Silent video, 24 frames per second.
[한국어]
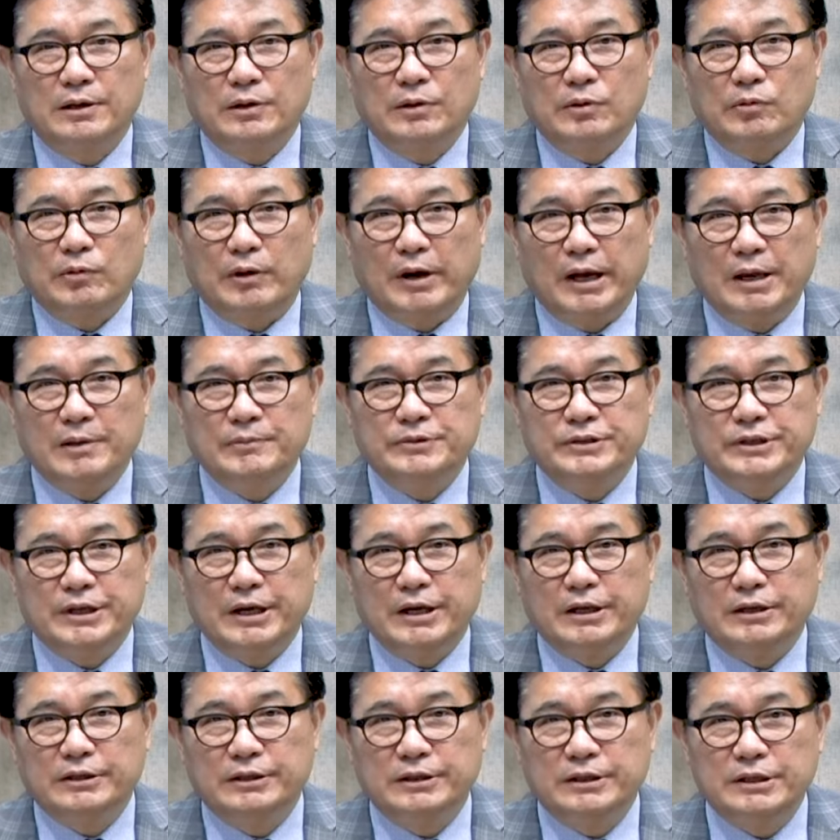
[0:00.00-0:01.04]

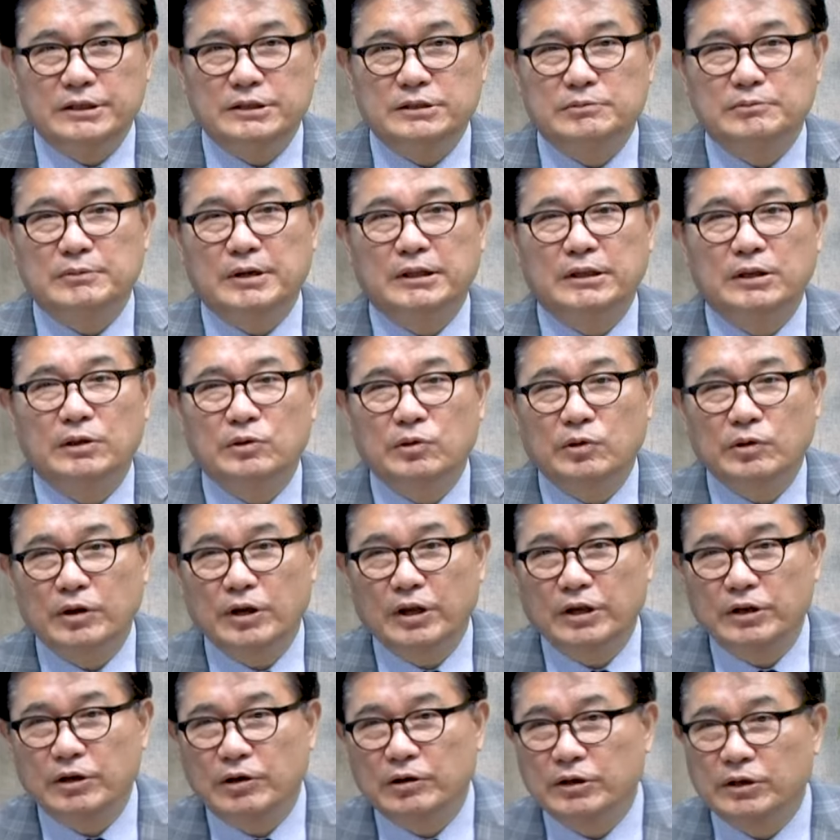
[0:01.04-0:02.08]
YMCA는 이승만
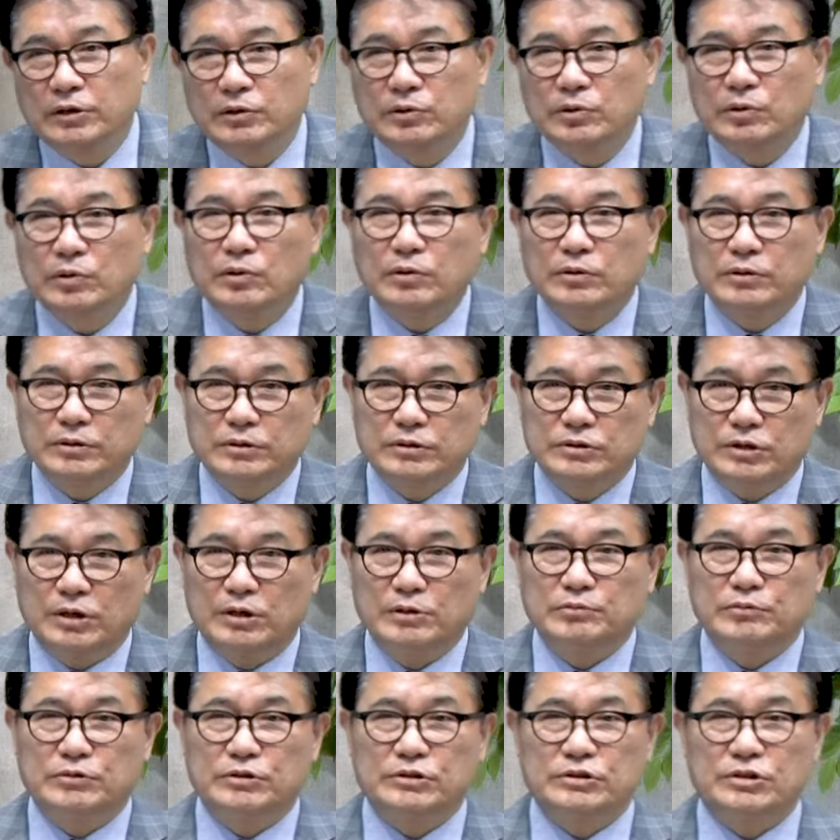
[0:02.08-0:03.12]
대통령이 여기 또 그
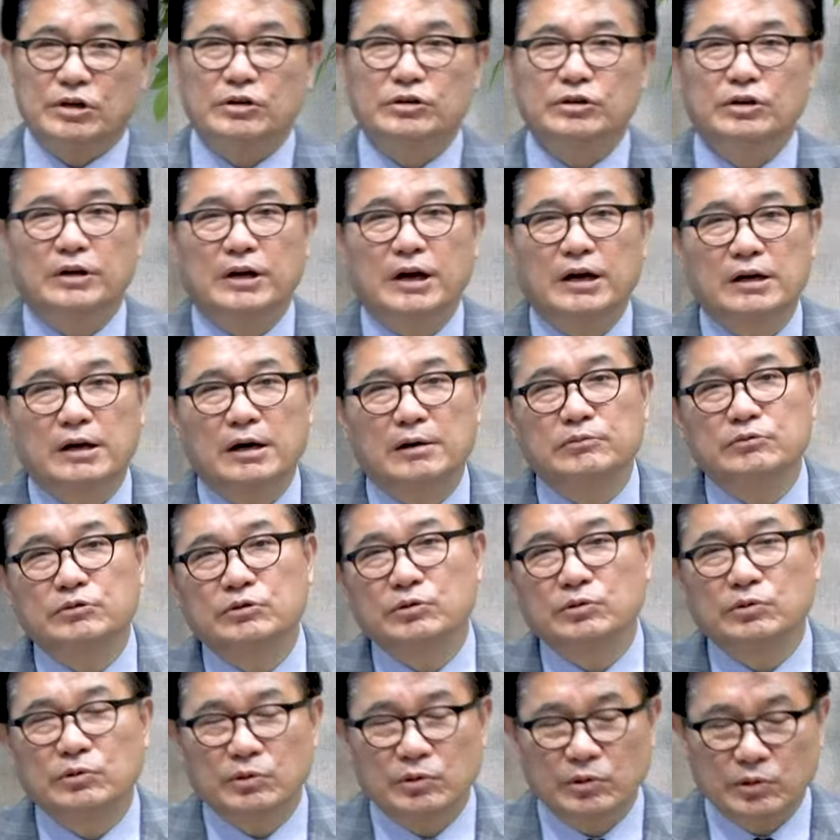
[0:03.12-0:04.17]
젊은 청년
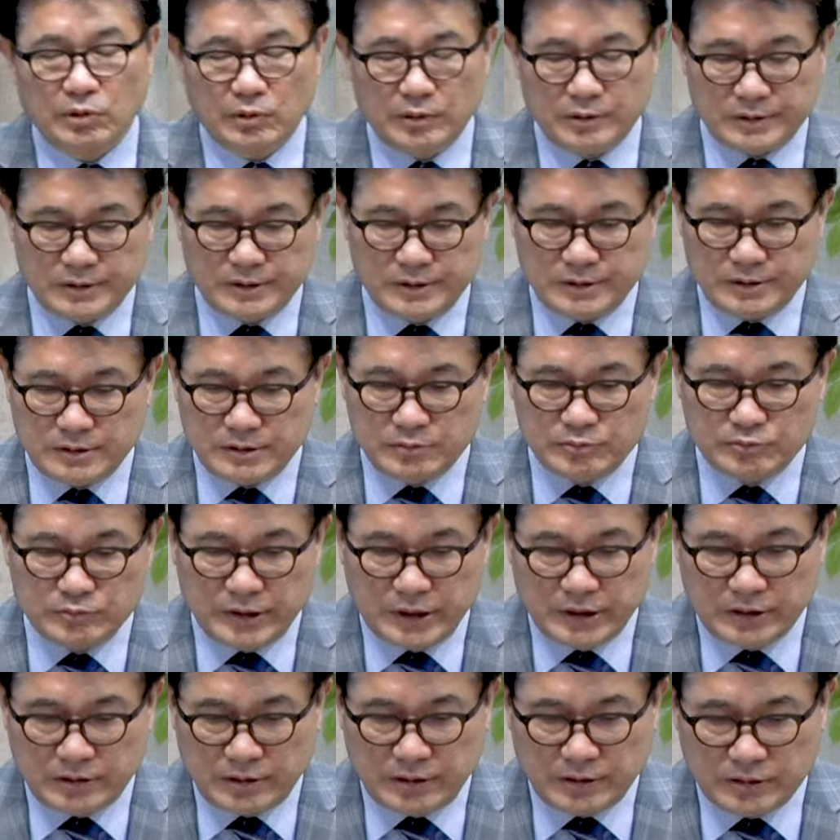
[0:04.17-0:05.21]
학감으로도 그
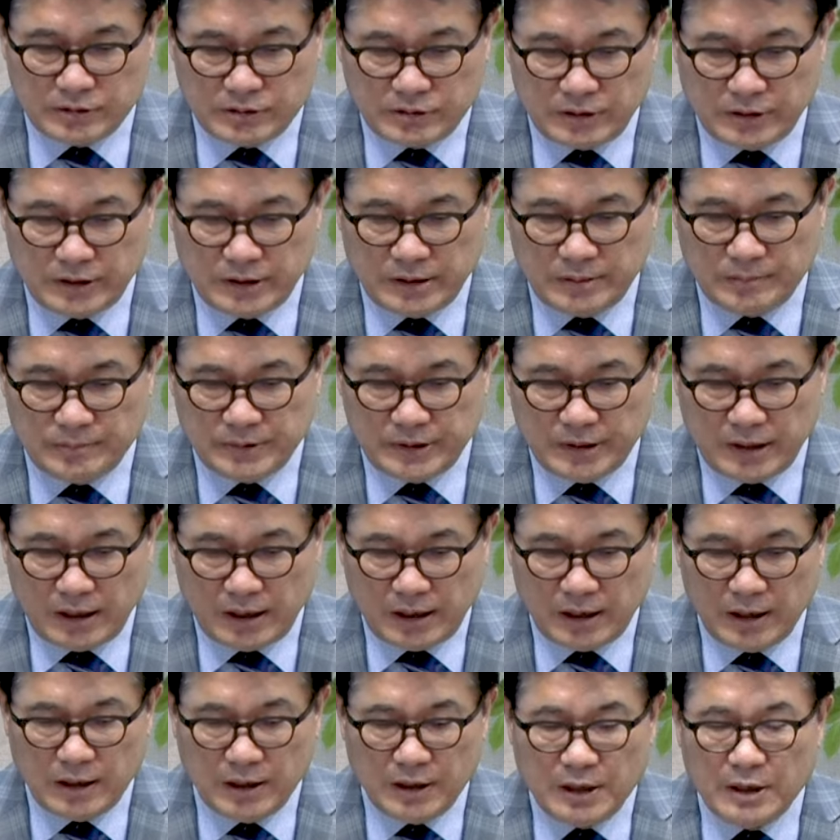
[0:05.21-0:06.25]
근무했던 그런
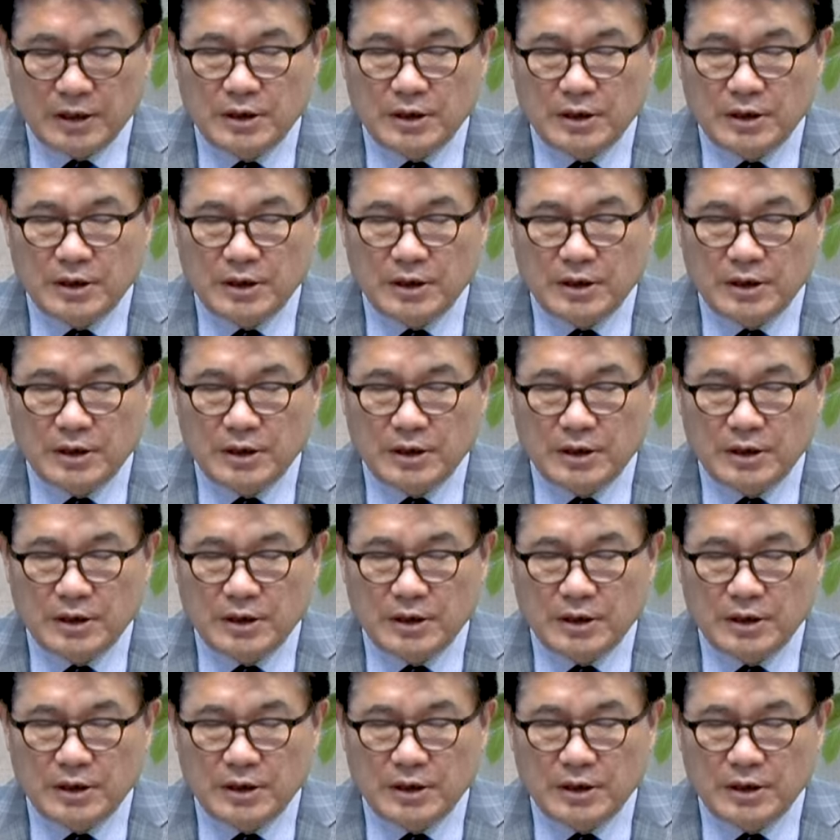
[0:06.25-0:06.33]
데입니다.